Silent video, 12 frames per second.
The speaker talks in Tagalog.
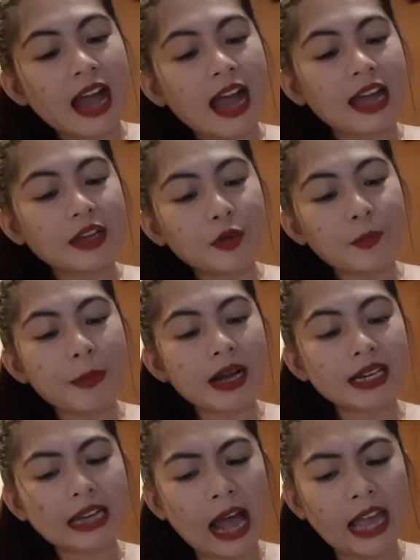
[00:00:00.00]
Anong
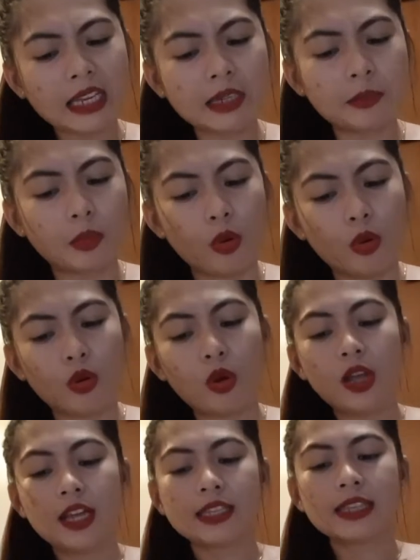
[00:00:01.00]
pagkain mo
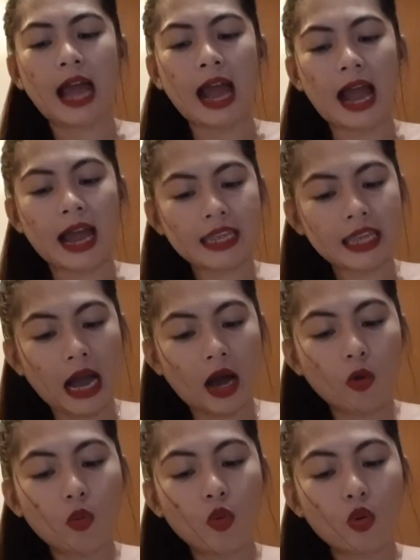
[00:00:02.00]
na
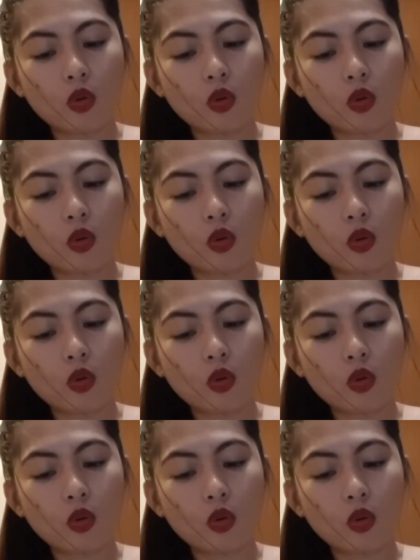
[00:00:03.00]
ayaw